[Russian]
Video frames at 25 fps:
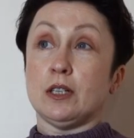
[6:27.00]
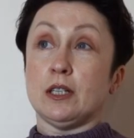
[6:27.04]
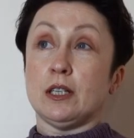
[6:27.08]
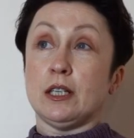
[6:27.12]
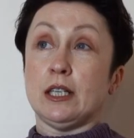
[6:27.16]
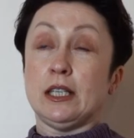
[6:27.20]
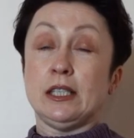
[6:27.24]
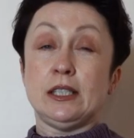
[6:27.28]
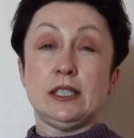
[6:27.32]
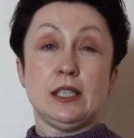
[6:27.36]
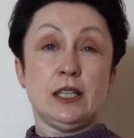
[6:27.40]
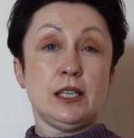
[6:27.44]

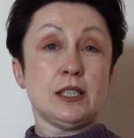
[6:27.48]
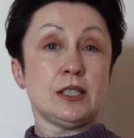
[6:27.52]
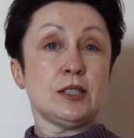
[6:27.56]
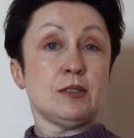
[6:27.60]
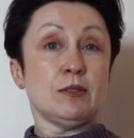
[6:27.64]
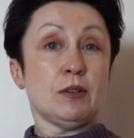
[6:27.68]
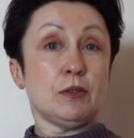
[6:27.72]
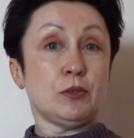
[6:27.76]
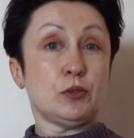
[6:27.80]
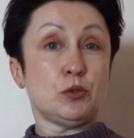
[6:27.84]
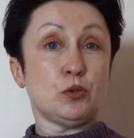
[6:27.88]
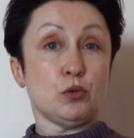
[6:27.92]
а,
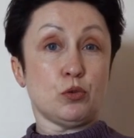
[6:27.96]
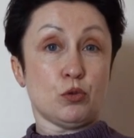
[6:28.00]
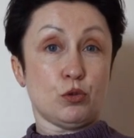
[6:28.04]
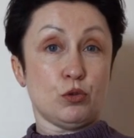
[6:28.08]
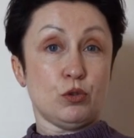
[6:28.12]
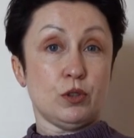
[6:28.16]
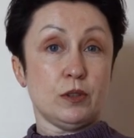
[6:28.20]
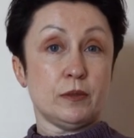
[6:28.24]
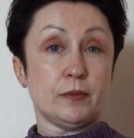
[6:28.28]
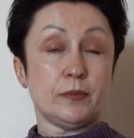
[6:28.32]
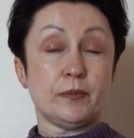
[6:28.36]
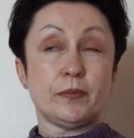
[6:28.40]
интересного в
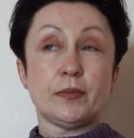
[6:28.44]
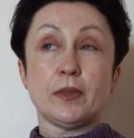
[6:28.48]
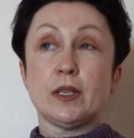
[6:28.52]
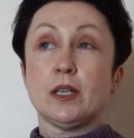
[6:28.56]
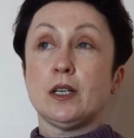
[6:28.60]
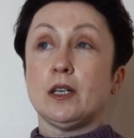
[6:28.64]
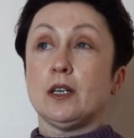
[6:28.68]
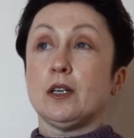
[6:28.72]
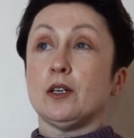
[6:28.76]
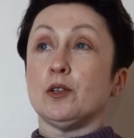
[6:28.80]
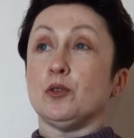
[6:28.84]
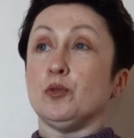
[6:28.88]
Торуне?
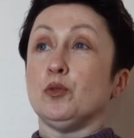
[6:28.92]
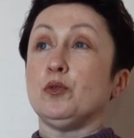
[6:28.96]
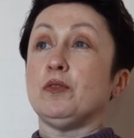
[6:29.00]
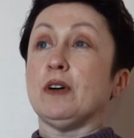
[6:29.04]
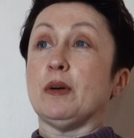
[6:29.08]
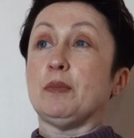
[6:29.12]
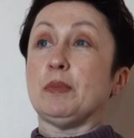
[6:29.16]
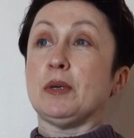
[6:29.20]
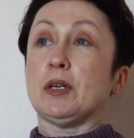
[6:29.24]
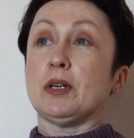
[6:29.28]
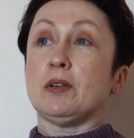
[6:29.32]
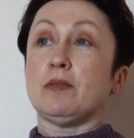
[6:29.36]
Ну,
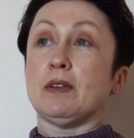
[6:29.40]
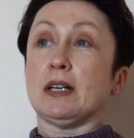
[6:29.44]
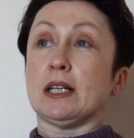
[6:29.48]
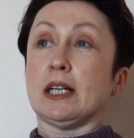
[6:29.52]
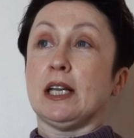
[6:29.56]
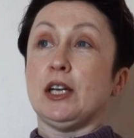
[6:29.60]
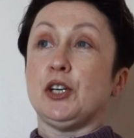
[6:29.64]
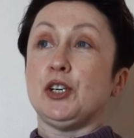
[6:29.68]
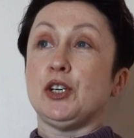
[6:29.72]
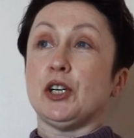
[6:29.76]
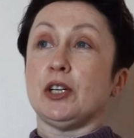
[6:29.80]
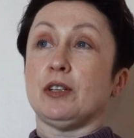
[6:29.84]
во-первых, в
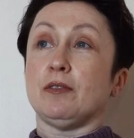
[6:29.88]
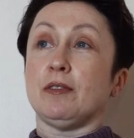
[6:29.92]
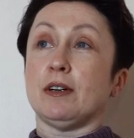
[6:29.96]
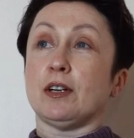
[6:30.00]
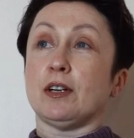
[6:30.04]
отличие от